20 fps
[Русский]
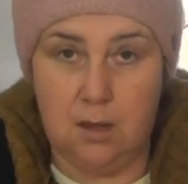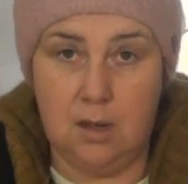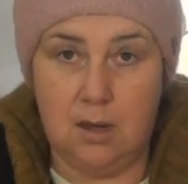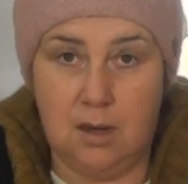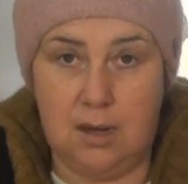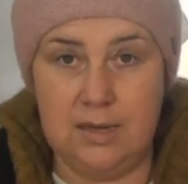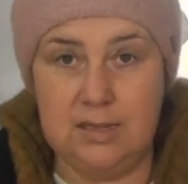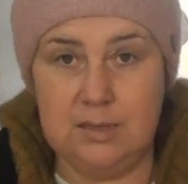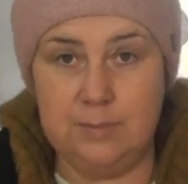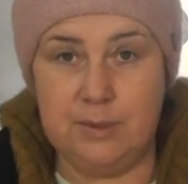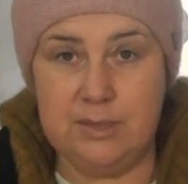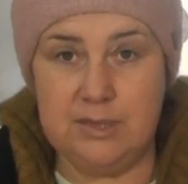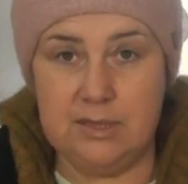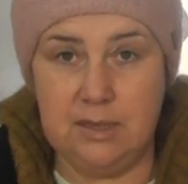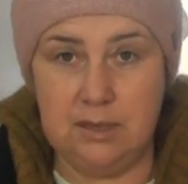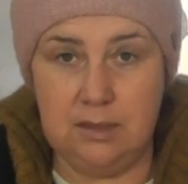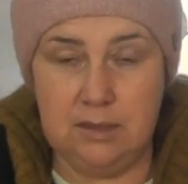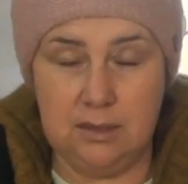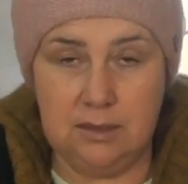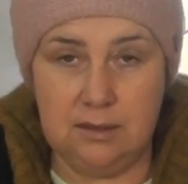А из
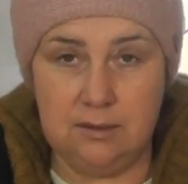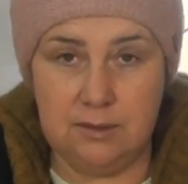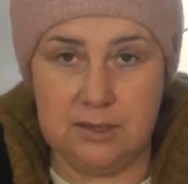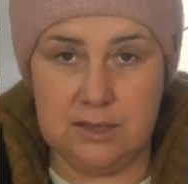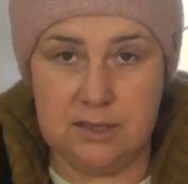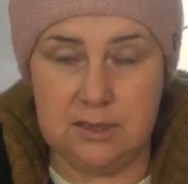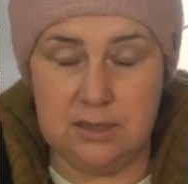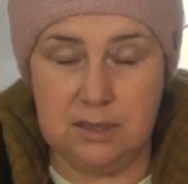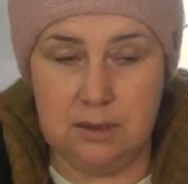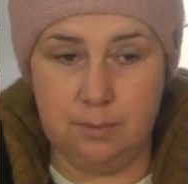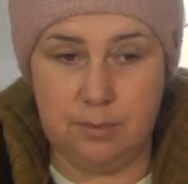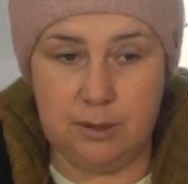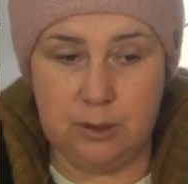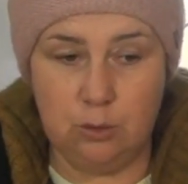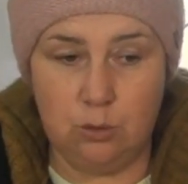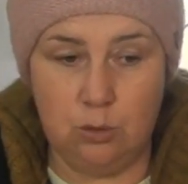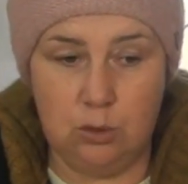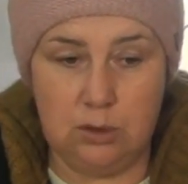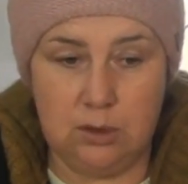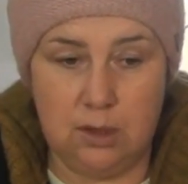последних новостей
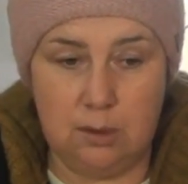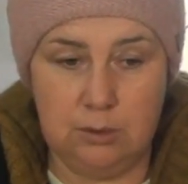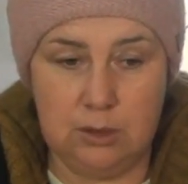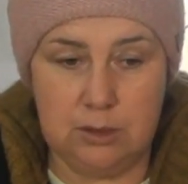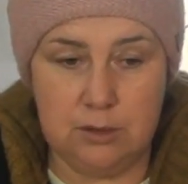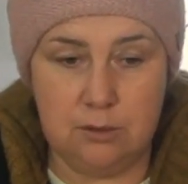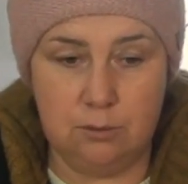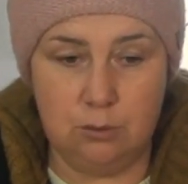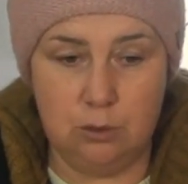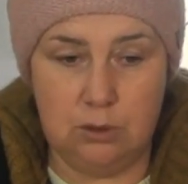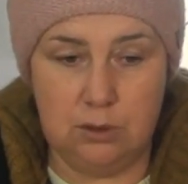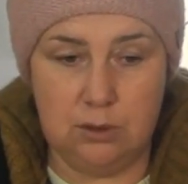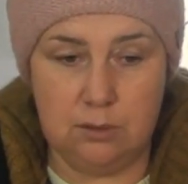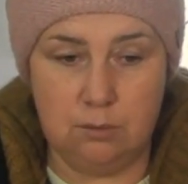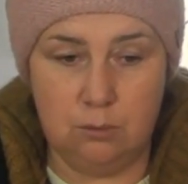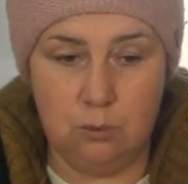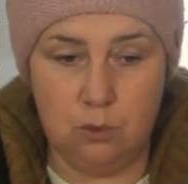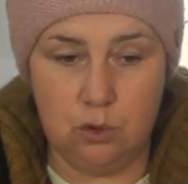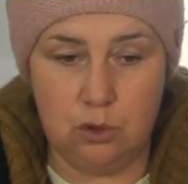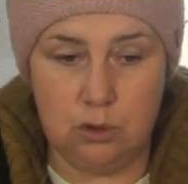подходит ко мне сегодня
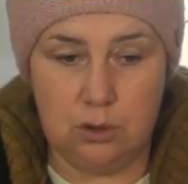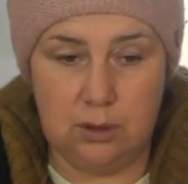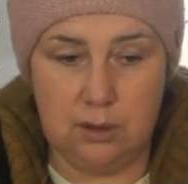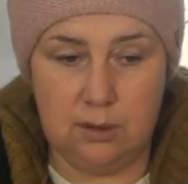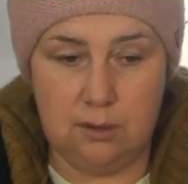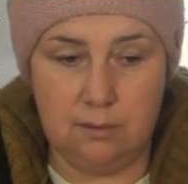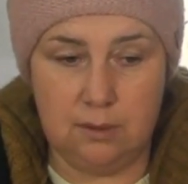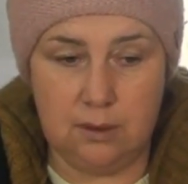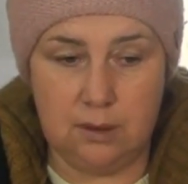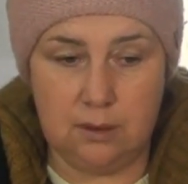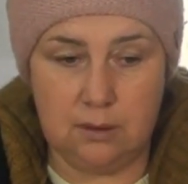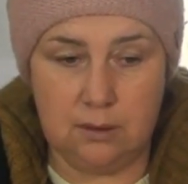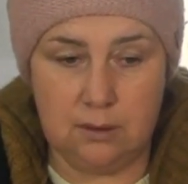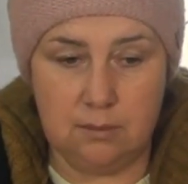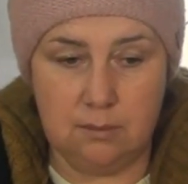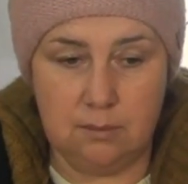муж и говорит,